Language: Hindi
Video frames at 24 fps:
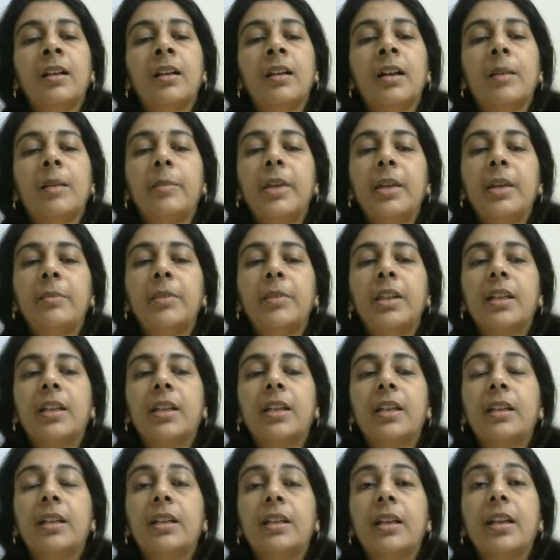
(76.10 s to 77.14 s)
अभी हम
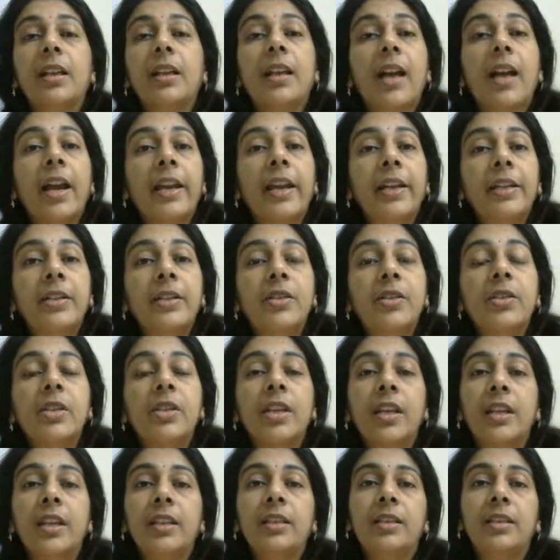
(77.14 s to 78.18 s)
देखेंगे कि लाइट
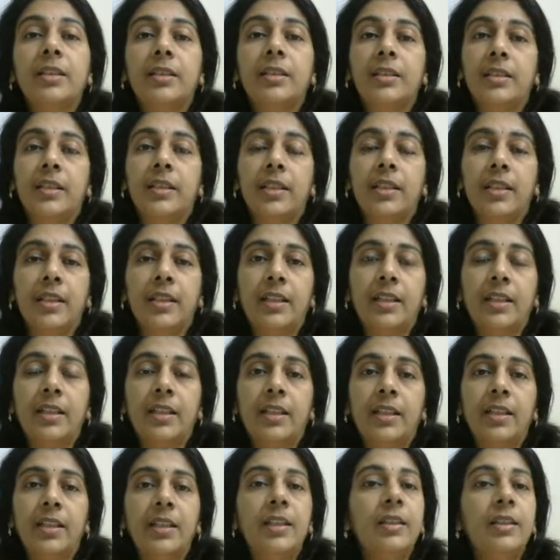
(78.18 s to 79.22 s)
चेन डीएनए
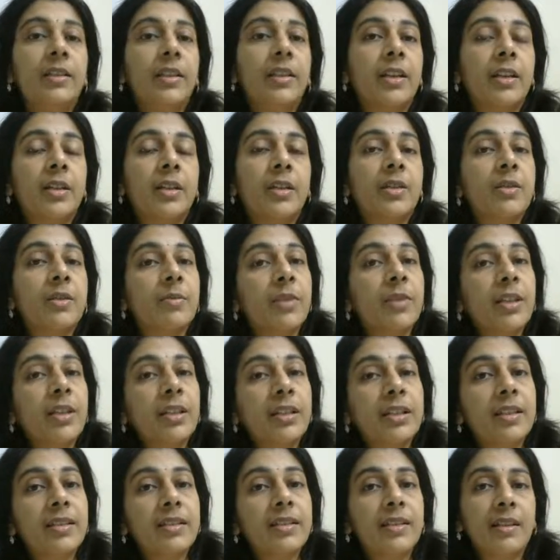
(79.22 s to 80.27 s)
की रीअरेंजमेंट
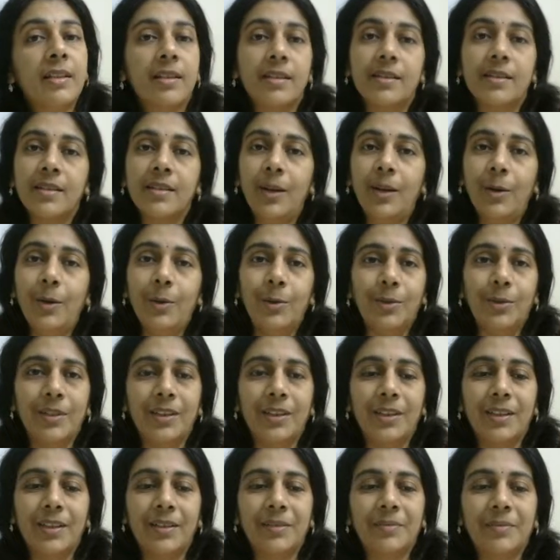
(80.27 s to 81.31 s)
किस तरह से होती
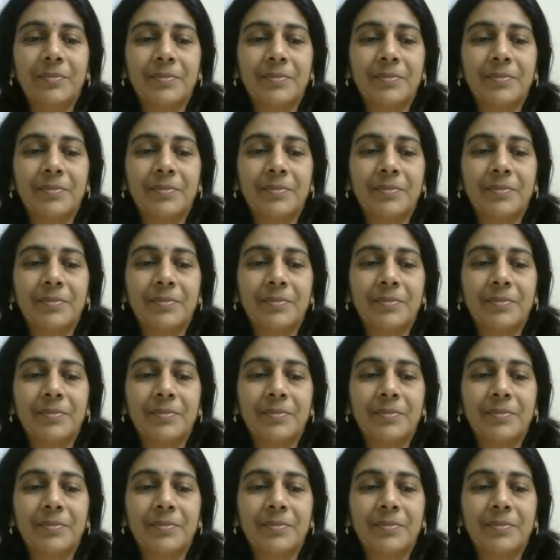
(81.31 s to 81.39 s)
है